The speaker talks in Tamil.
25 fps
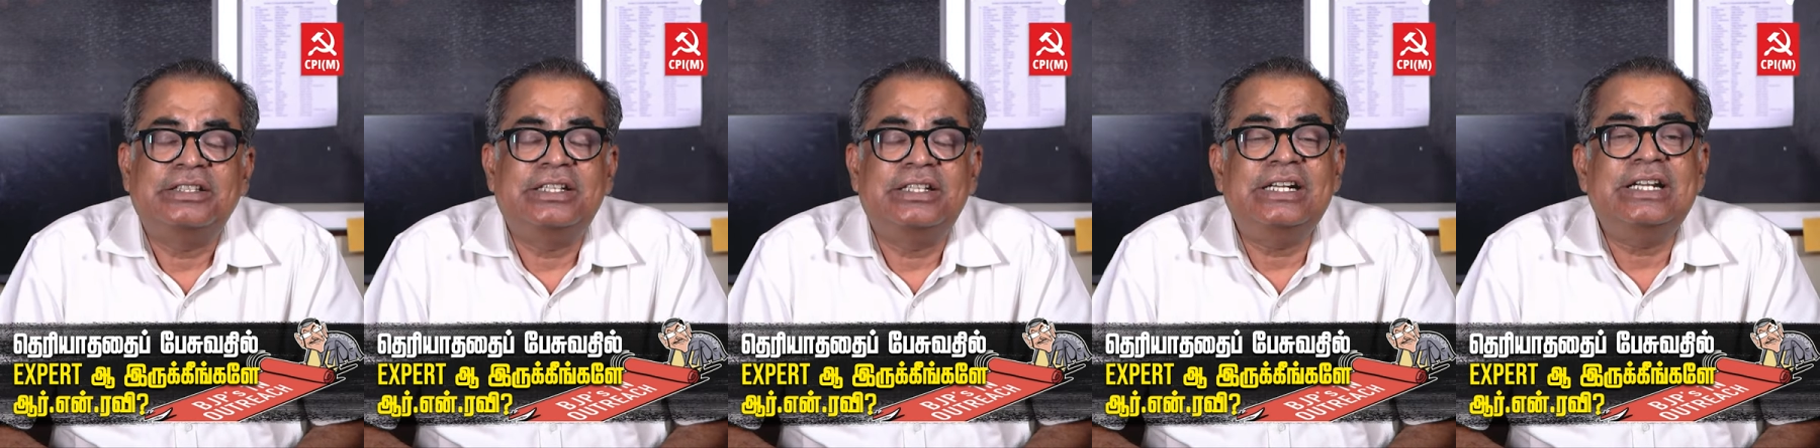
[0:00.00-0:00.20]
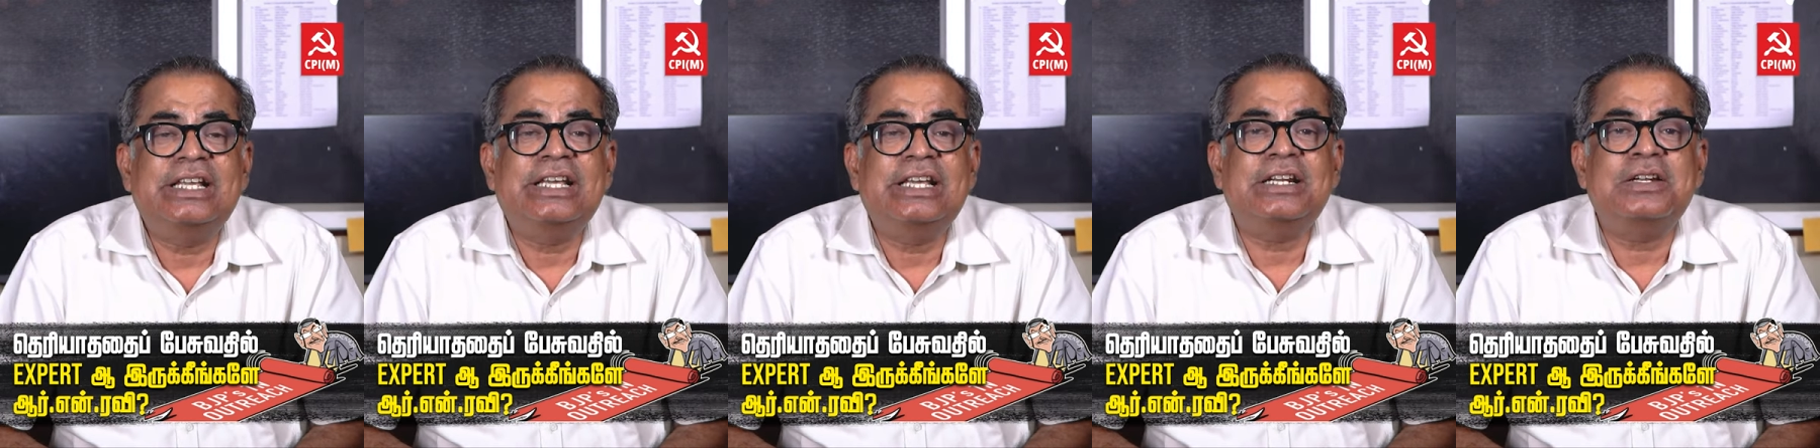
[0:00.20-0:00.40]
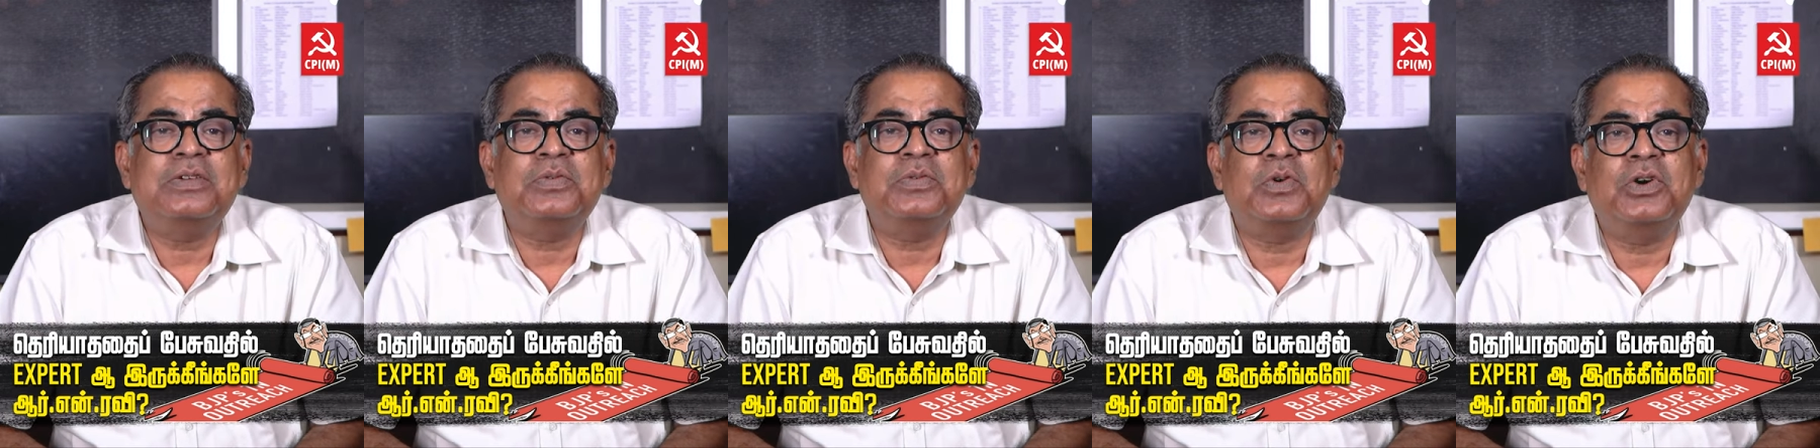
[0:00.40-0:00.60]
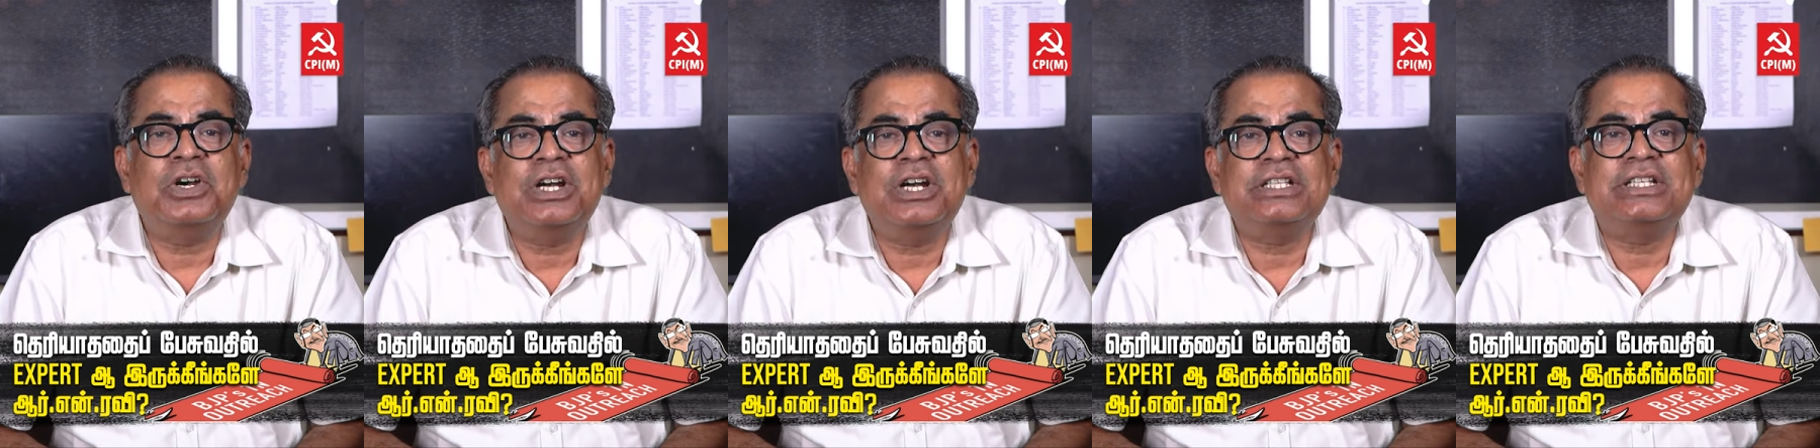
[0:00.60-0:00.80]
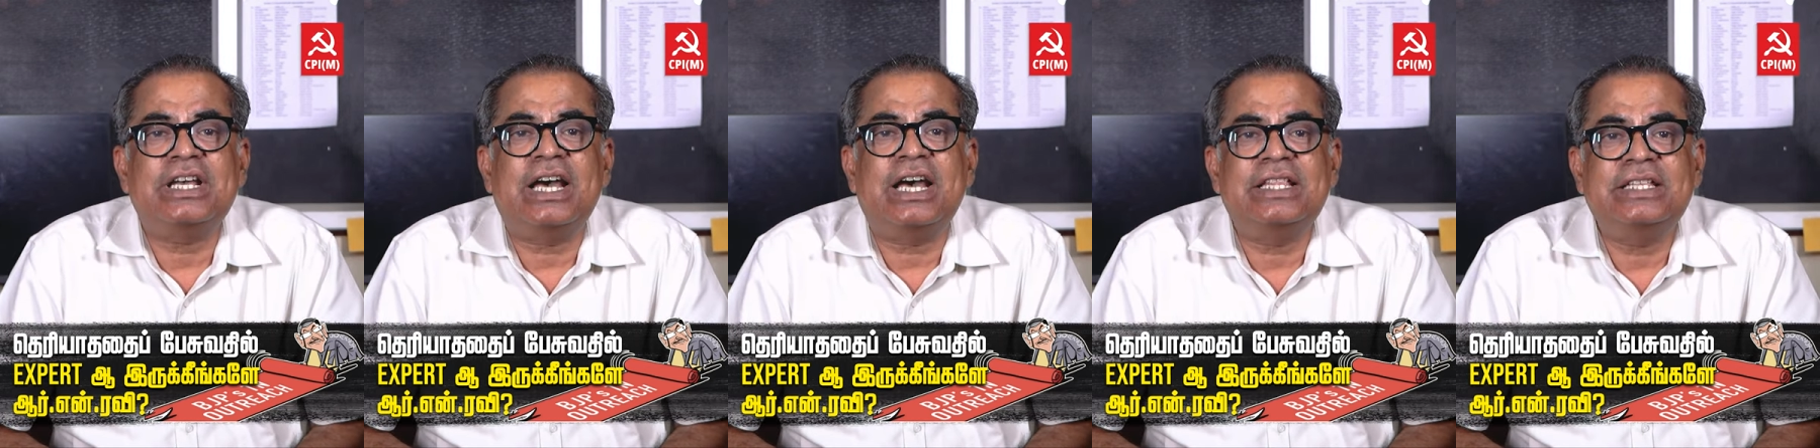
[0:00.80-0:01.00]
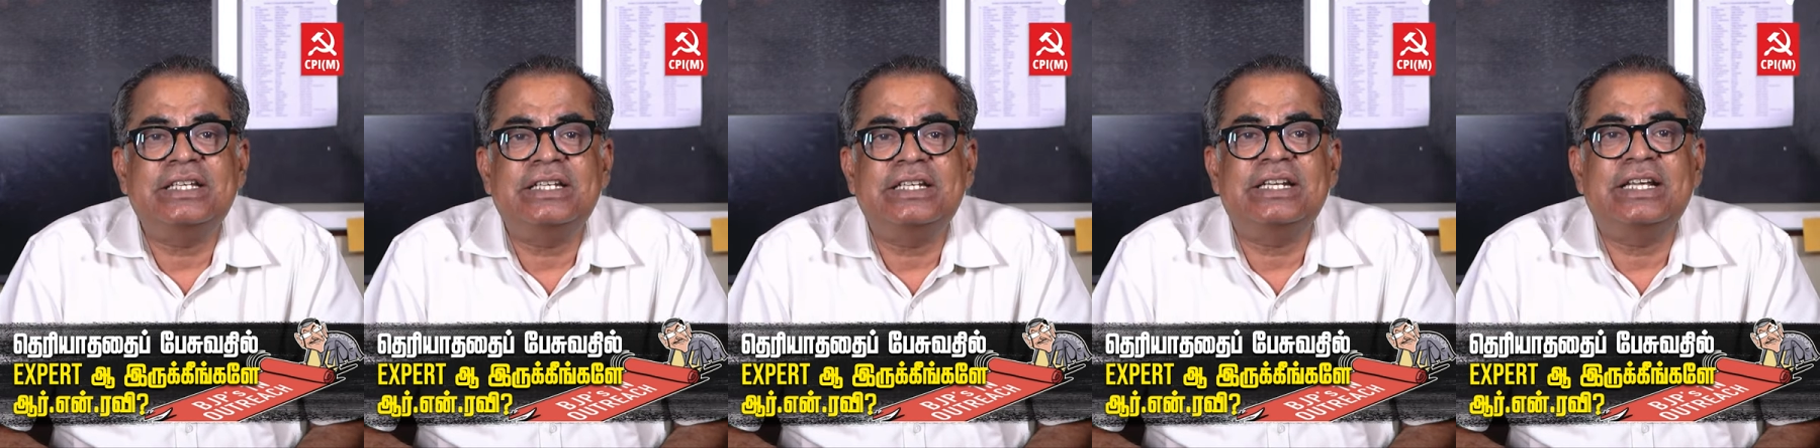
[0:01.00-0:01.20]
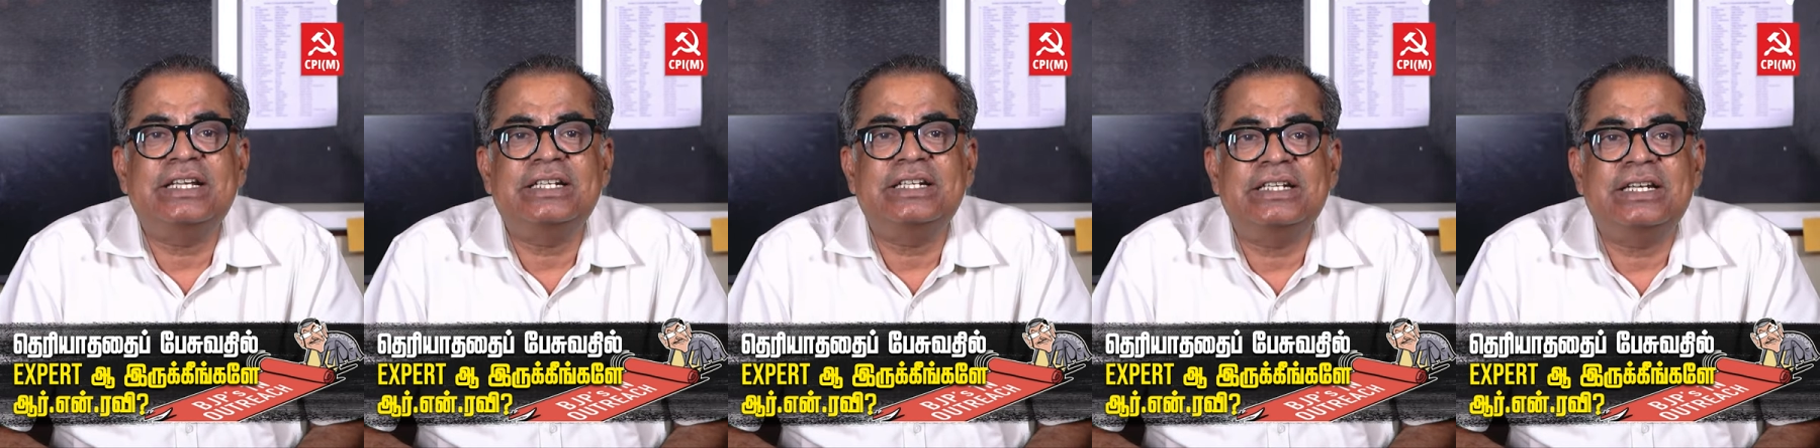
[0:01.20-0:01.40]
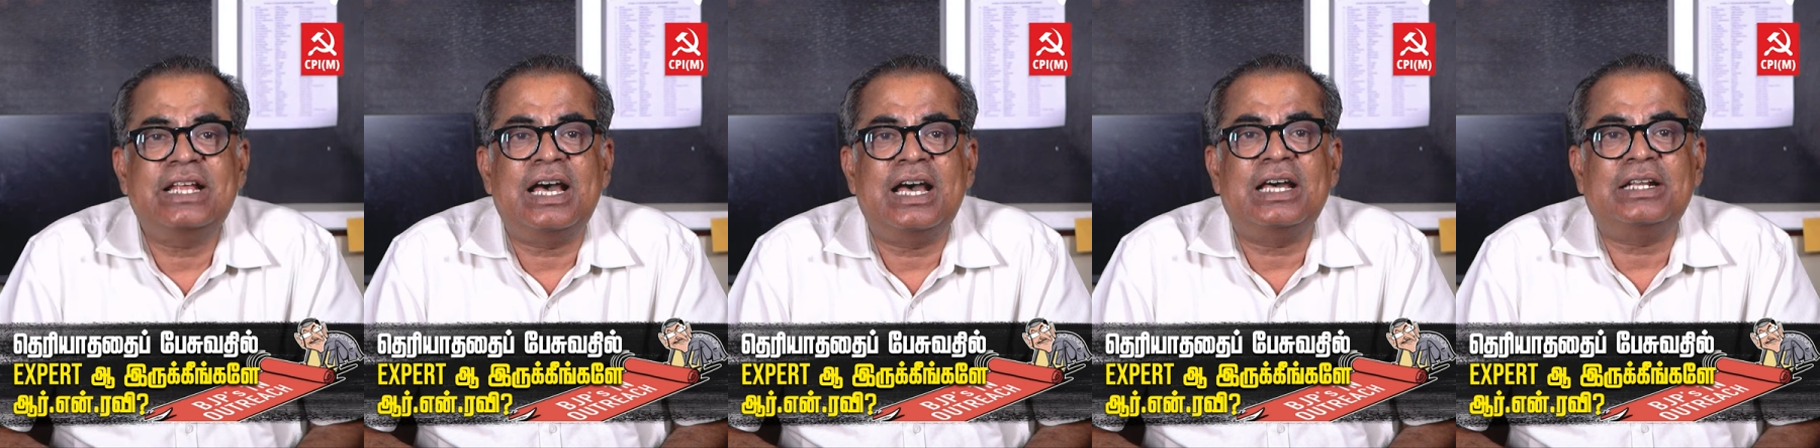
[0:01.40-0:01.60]
திடீர்னு உங்கள்
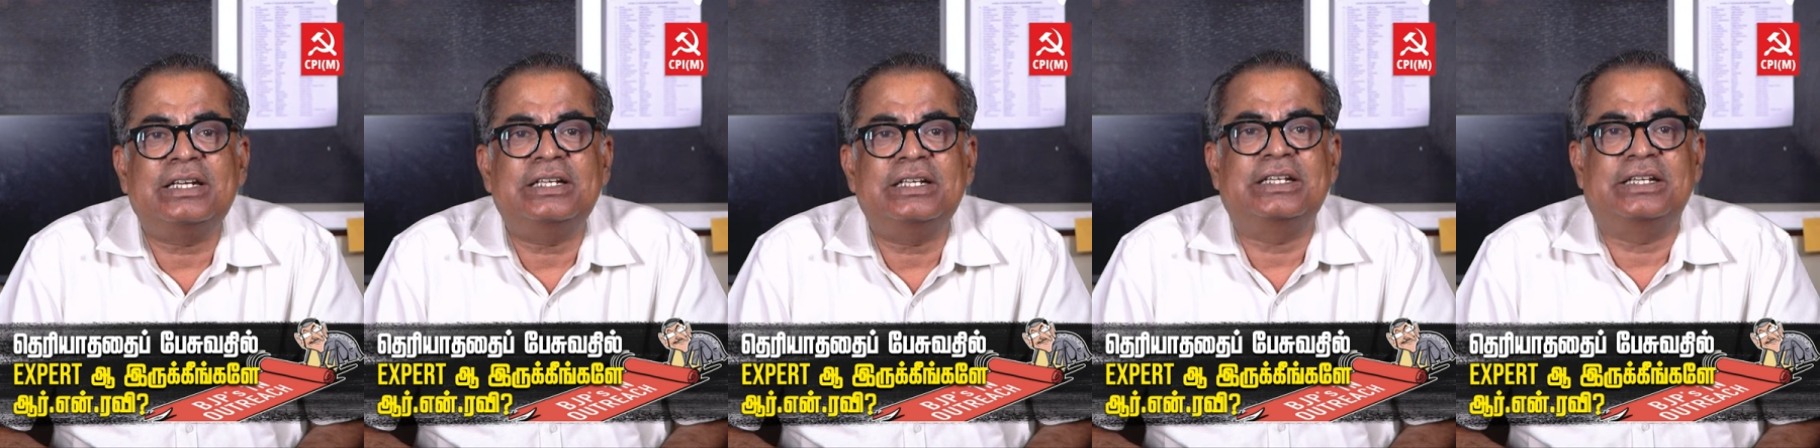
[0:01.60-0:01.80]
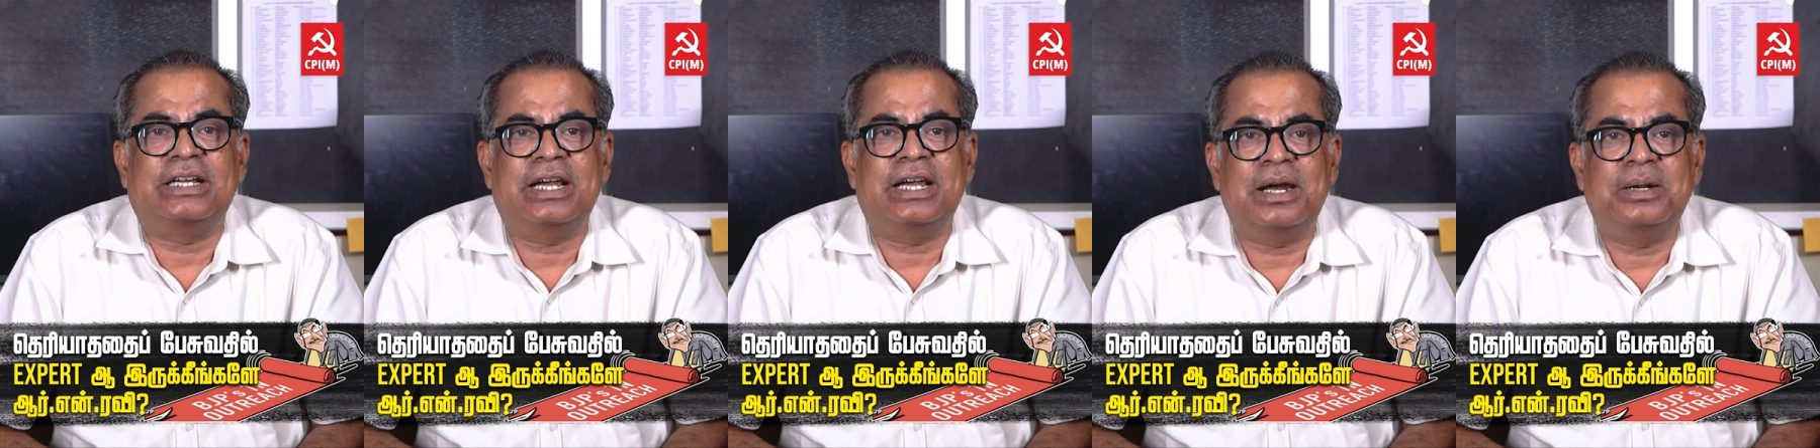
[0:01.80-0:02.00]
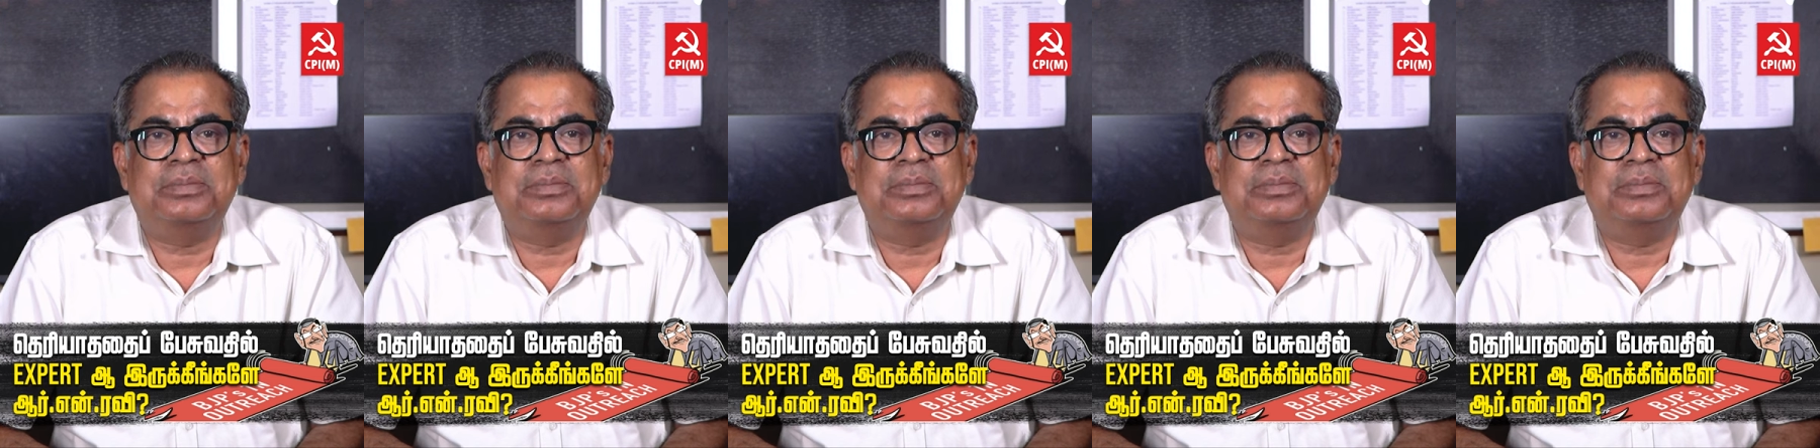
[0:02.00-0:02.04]
ஜாதியில் இன்னாரு